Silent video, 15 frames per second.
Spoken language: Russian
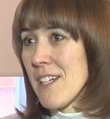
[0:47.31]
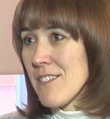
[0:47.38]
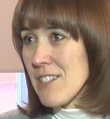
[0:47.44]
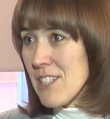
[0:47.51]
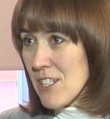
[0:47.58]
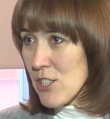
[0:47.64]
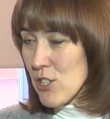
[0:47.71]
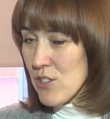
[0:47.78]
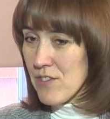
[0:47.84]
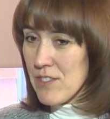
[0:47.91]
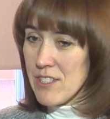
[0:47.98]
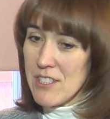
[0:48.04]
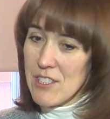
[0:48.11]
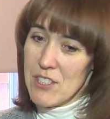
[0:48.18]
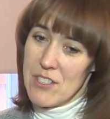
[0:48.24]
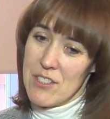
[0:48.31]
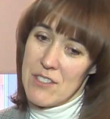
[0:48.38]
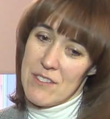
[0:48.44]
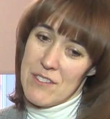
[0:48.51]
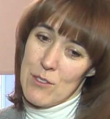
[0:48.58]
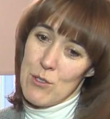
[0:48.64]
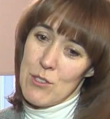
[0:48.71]
всех, все,
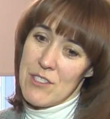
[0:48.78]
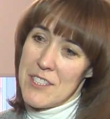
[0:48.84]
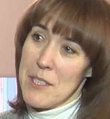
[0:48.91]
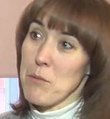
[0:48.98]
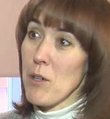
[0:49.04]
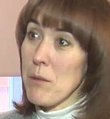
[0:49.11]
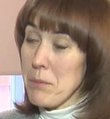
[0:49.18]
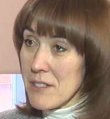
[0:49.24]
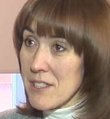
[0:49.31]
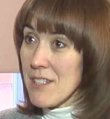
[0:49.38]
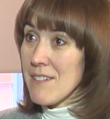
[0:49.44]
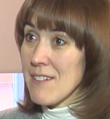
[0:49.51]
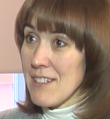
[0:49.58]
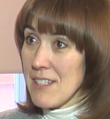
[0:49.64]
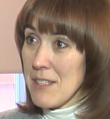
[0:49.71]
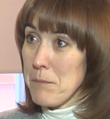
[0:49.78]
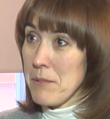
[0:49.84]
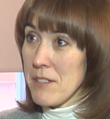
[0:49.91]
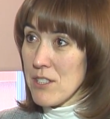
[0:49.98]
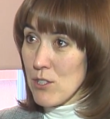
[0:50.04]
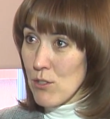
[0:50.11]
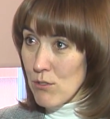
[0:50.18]
всю систему образования
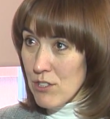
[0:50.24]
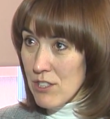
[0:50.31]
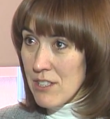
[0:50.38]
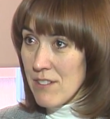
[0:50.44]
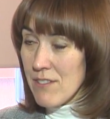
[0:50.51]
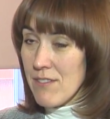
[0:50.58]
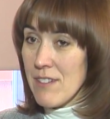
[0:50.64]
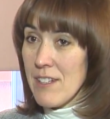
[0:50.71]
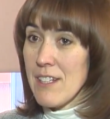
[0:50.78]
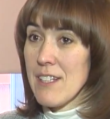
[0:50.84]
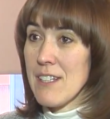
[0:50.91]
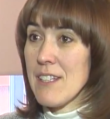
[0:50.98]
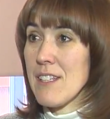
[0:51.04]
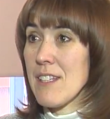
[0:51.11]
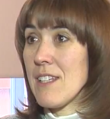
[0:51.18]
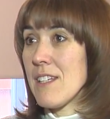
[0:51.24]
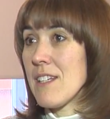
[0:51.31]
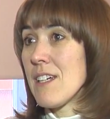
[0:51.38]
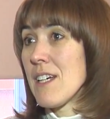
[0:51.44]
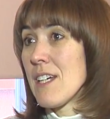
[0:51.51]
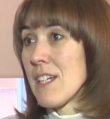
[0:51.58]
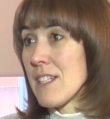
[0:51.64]
проинструктировали
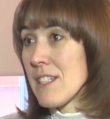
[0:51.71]
и